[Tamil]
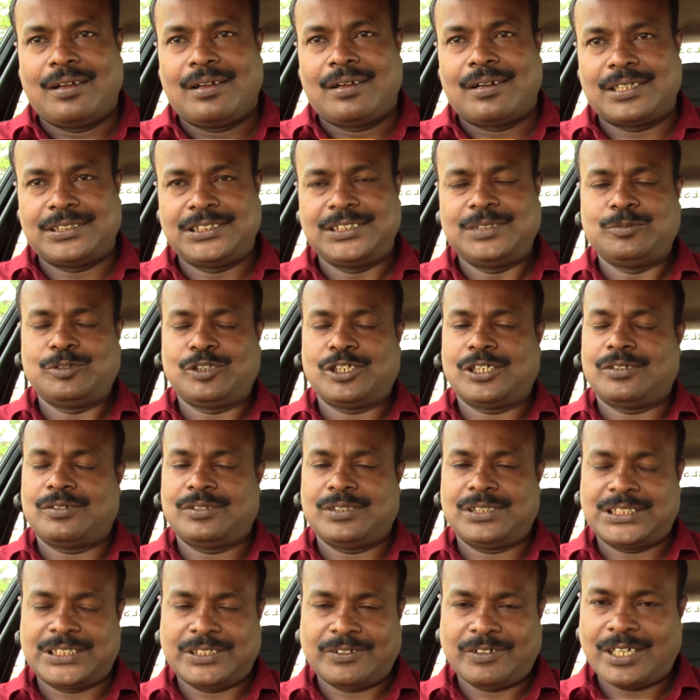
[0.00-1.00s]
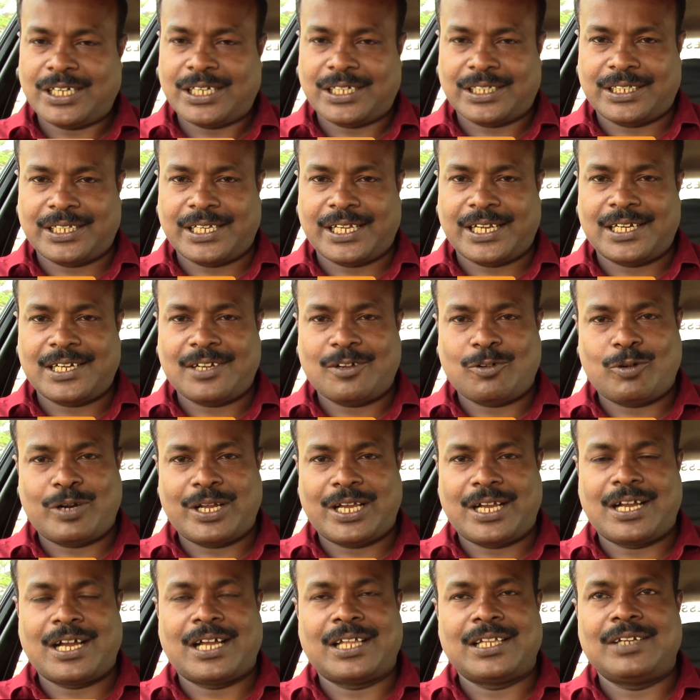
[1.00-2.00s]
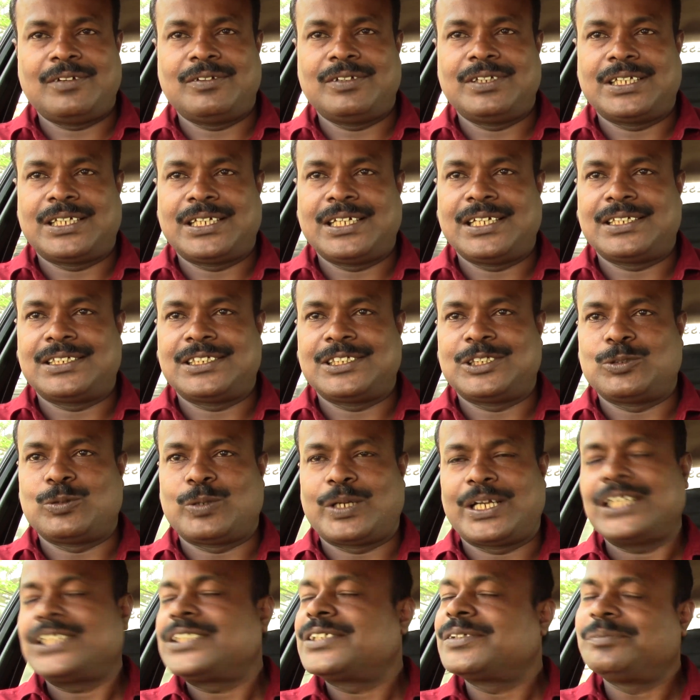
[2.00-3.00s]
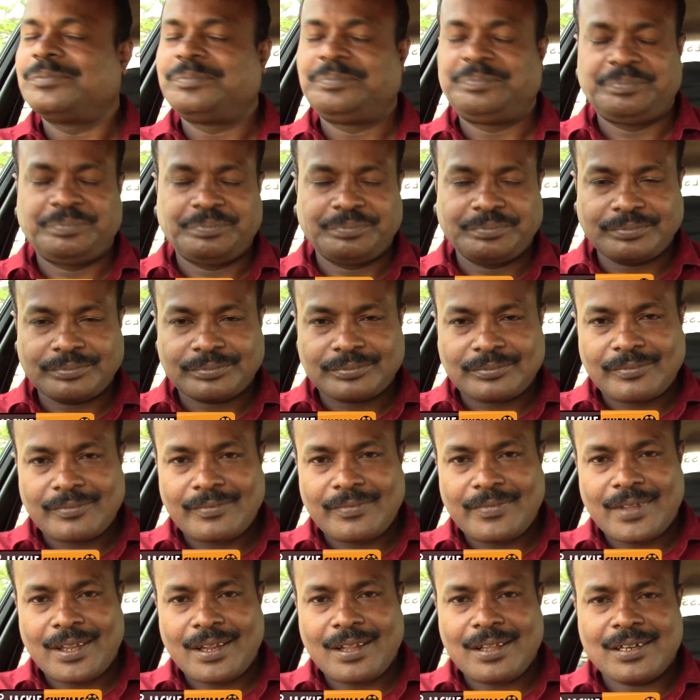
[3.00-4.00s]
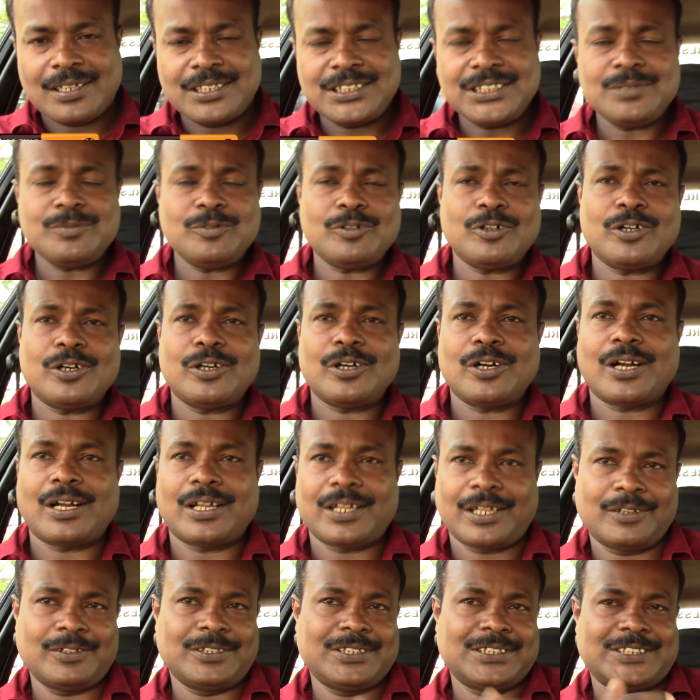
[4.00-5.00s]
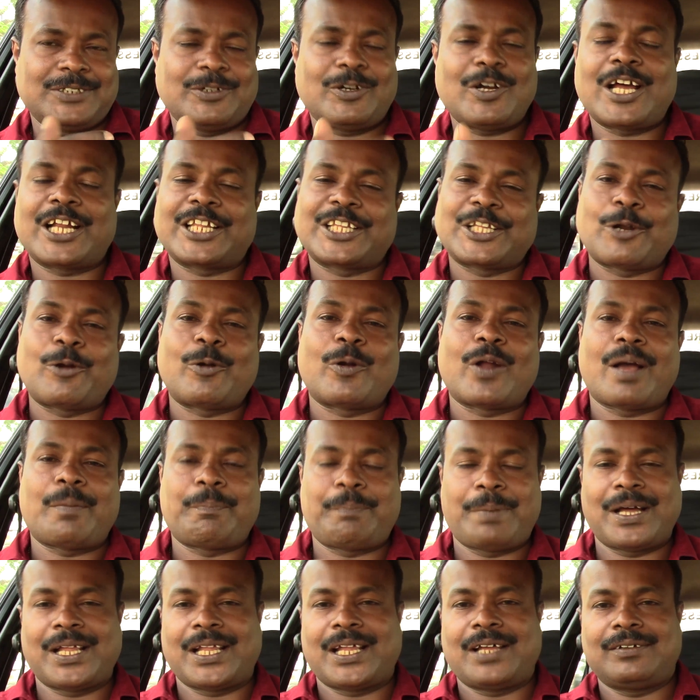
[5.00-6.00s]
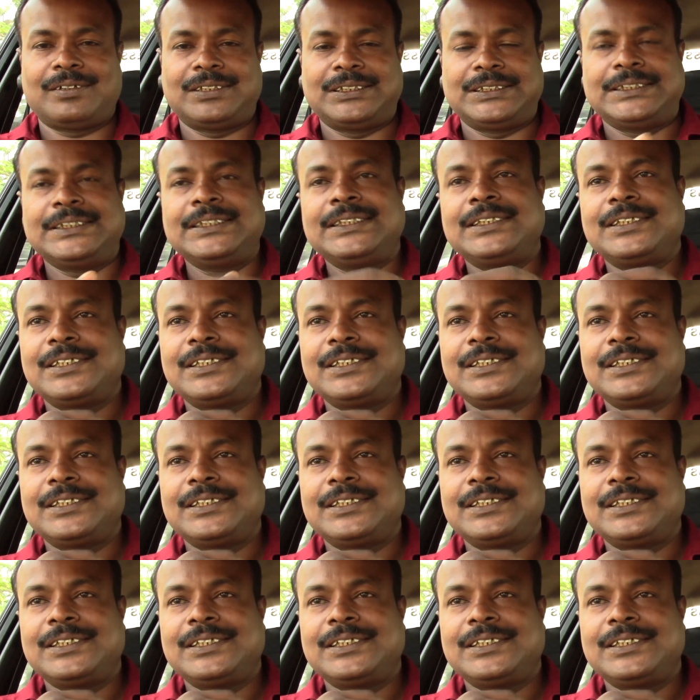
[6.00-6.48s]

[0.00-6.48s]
ரஜினி முருகன் வந்து சிவகார்த்திகேயன் அவருடைய காதலி வந்து கீர்த்தி சுரேஷ் ரஜினி முருகனோட அதாவது சிவகார்த்திகனோட அப்பா தான் வந்து